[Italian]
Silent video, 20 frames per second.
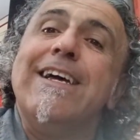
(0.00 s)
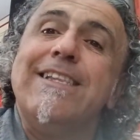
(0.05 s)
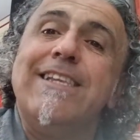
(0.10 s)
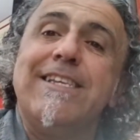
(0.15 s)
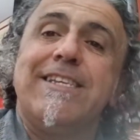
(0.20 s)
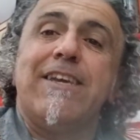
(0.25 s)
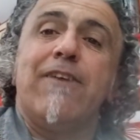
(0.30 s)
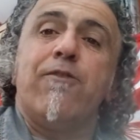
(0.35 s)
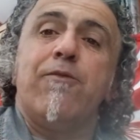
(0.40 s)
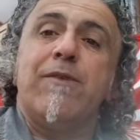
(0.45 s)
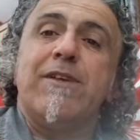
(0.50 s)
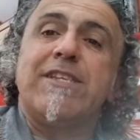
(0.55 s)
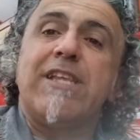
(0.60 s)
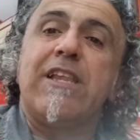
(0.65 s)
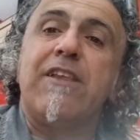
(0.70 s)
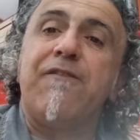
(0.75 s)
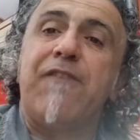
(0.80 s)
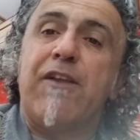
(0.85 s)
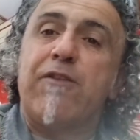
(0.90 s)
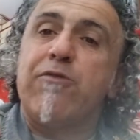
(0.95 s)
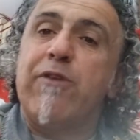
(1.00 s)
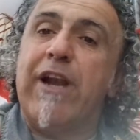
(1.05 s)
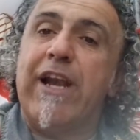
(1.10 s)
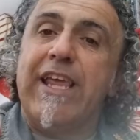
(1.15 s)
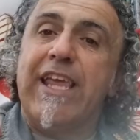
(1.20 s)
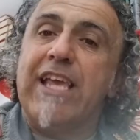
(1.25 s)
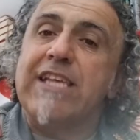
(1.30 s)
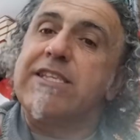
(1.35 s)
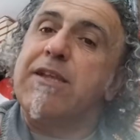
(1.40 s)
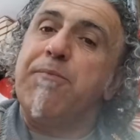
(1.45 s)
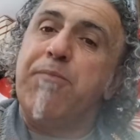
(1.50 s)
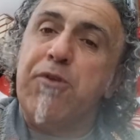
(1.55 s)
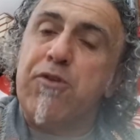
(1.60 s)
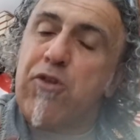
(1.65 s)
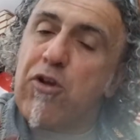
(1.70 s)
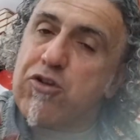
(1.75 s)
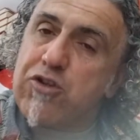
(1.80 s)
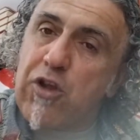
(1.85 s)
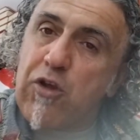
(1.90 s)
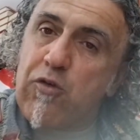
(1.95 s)
Dicevo, mi è stata fatta una richiesta
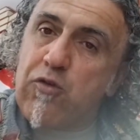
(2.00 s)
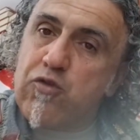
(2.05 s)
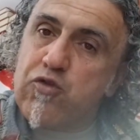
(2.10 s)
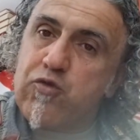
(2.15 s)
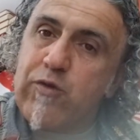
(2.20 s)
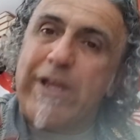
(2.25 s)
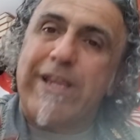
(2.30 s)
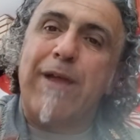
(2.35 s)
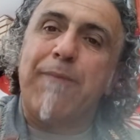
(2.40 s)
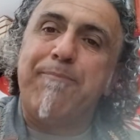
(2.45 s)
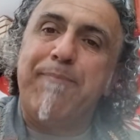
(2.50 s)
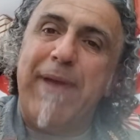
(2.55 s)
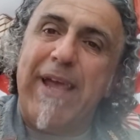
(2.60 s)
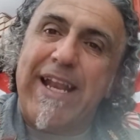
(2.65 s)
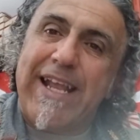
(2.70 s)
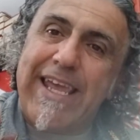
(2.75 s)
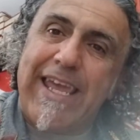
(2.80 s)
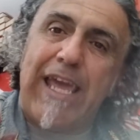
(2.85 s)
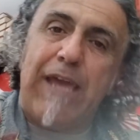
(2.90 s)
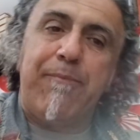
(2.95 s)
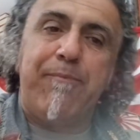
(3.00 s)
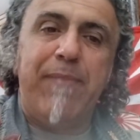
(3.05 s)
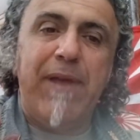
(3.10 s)
piuttosto inconsueta, perché?